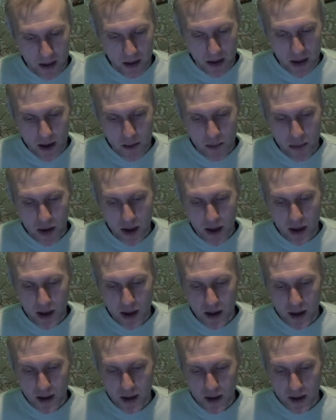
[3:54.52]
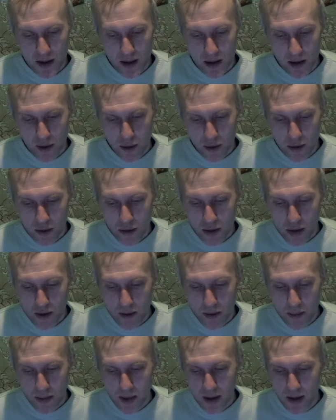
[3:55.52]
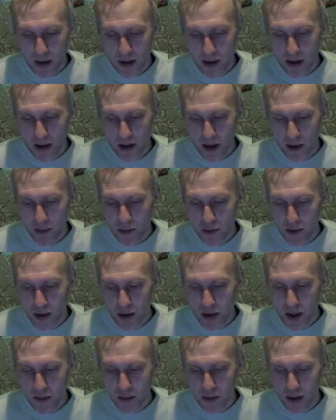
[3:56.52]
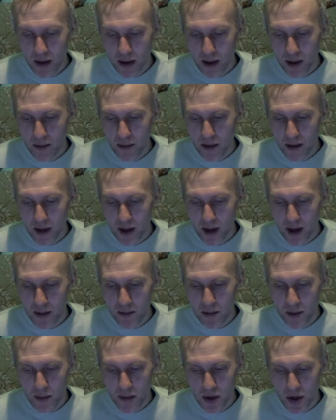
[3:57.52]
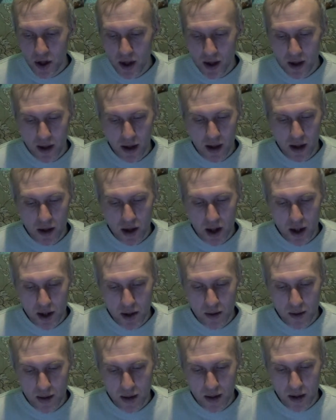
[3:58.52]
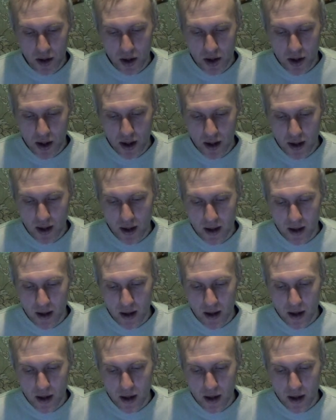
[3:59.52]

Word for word: и правила оказания услуг и выполнения работ, необходимых для обеспечения надлежащего содержания